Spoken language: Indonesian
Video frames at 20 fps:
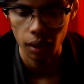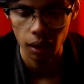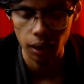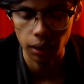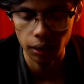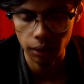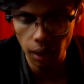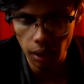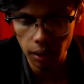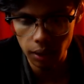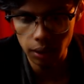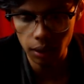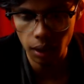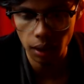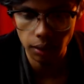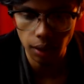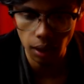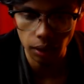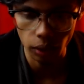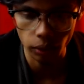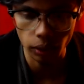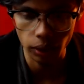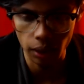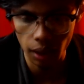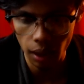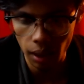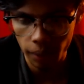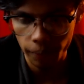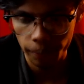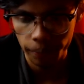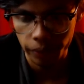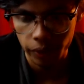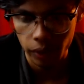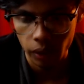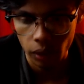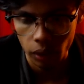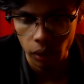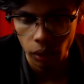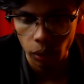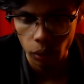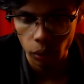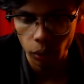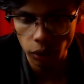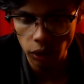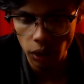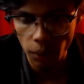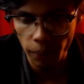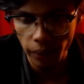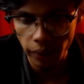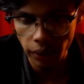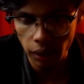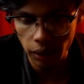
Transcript: Entah disengaja atau tidak, ucapan